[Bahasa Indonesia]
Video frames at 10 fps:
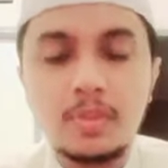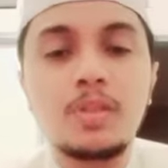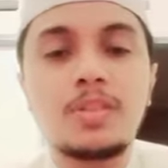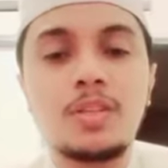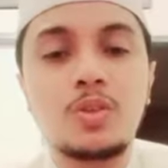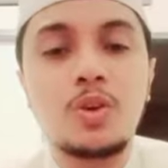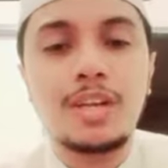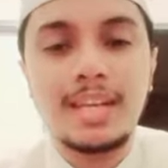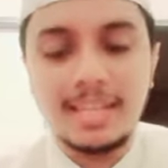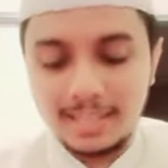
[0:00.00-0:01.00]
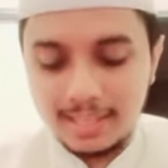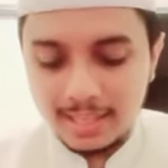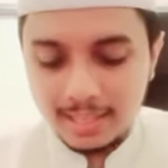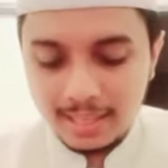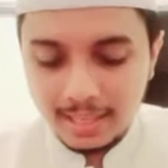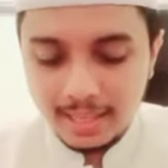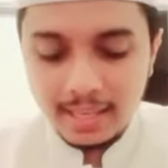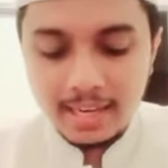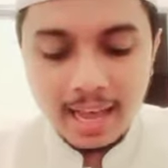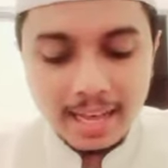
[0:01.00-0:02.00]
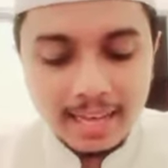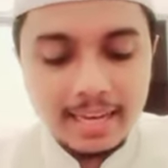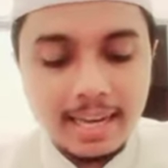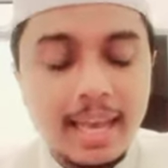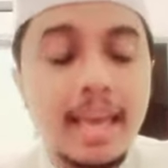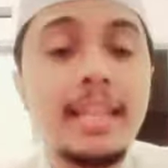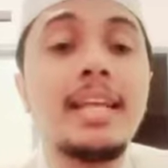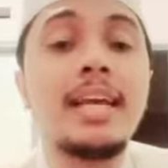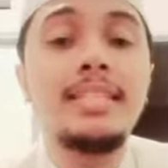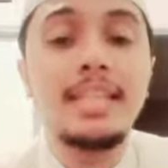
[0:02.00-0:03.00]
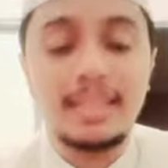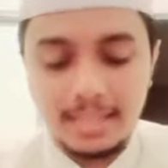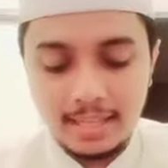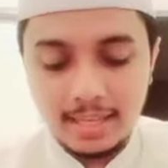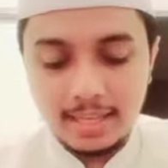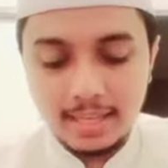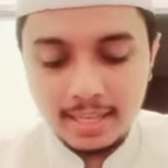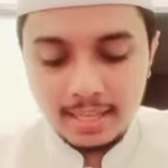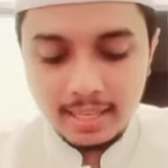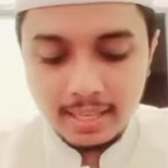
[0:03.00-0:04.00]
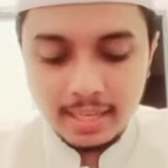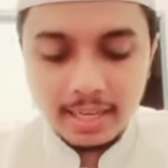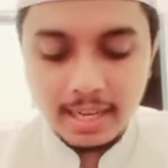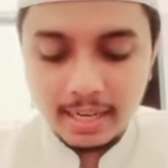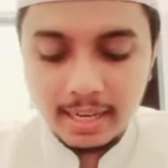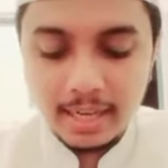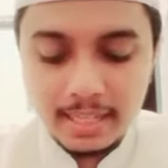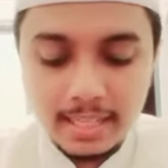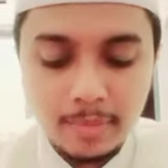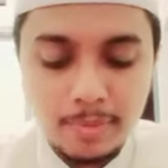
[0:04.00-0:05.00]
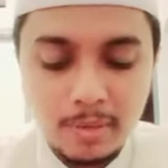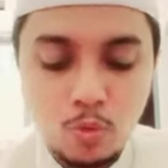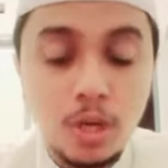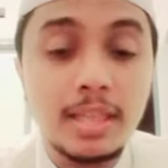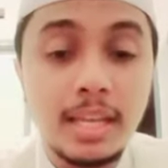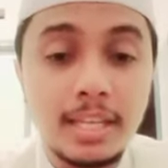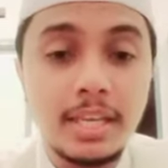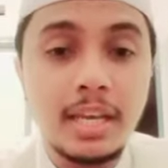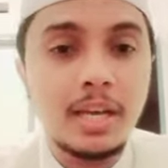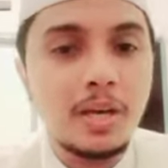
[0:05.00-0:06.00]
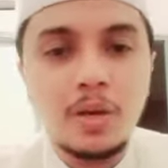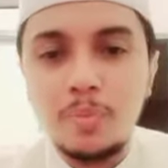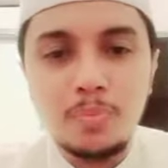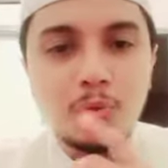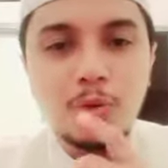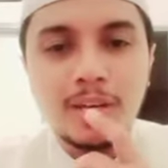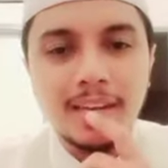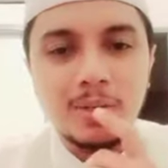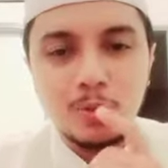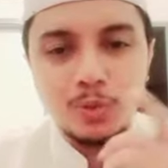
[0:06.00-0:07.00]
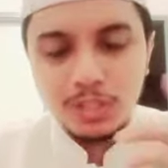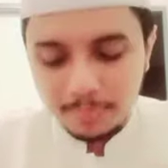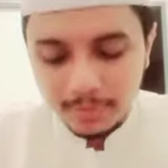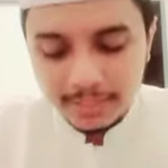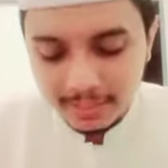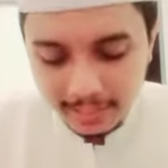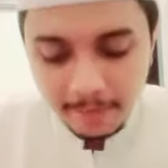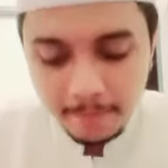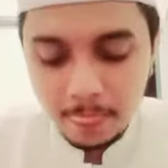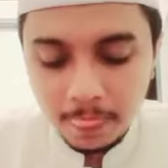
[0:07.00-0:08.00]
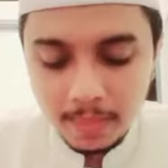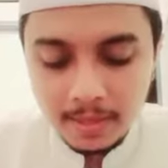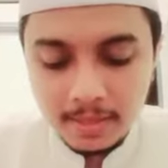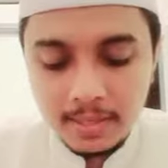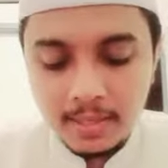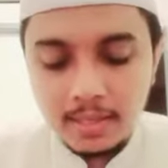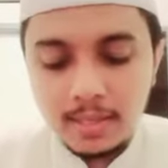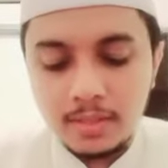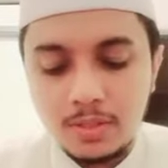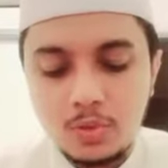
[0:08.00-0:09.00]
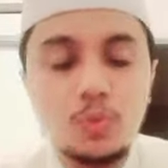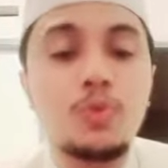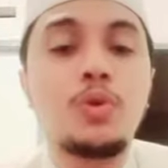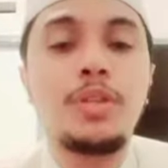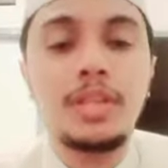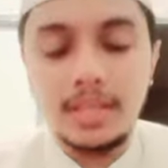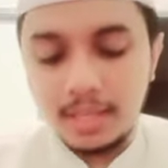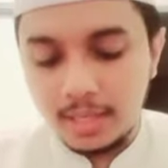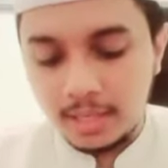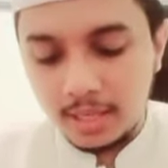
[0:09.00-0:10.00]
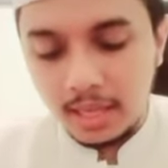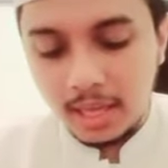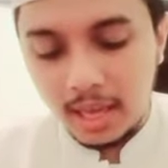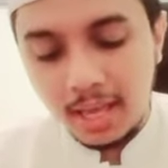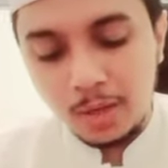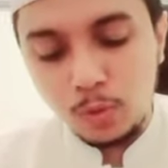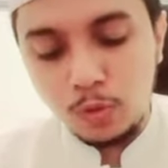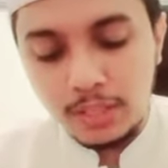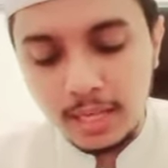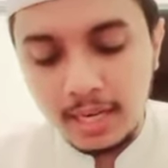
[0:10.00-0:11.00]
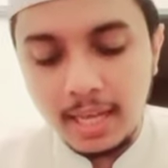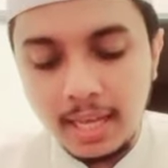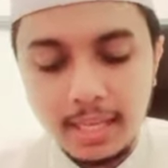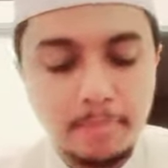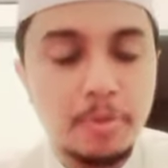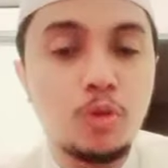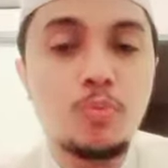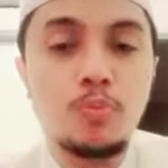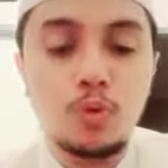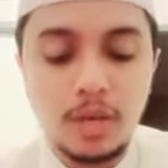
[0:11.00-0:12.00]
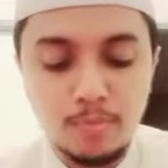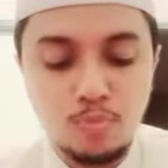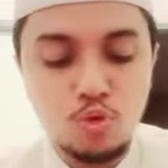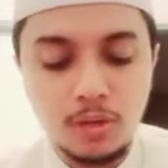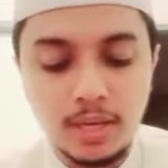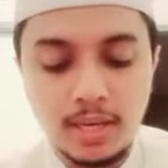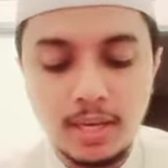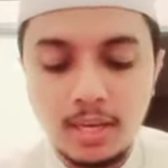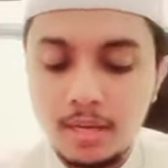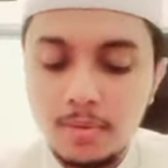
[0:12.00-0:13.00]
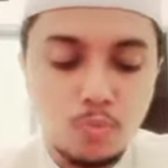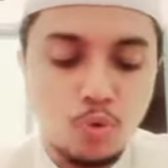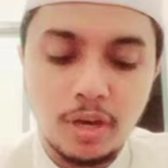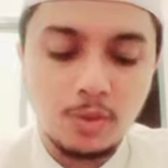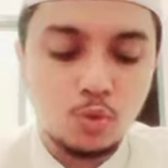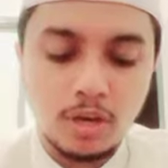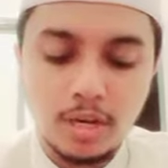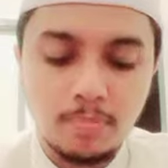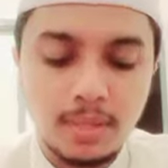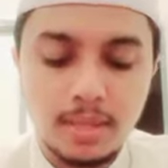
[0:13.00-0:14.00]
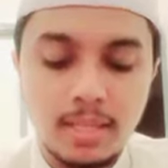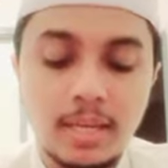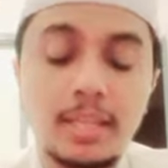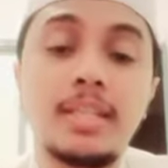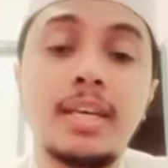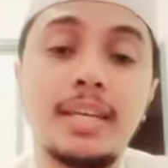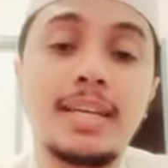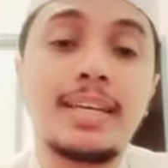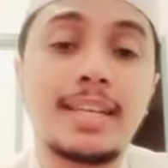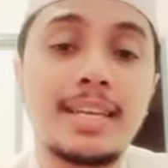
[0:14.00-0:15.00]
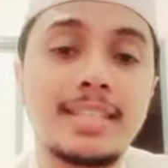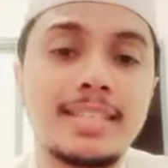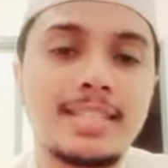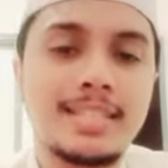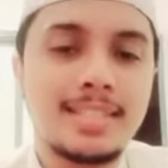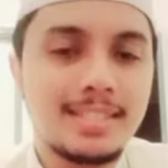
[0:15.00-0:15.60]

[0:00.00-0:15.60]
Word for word: Seseorang akan naik derajatnya karena hasil perbuatannya, bukan ucapannya. Sesungguhnya, air hujanlah yang menumbuhkan bunga, bukan suara petirnya yang keras.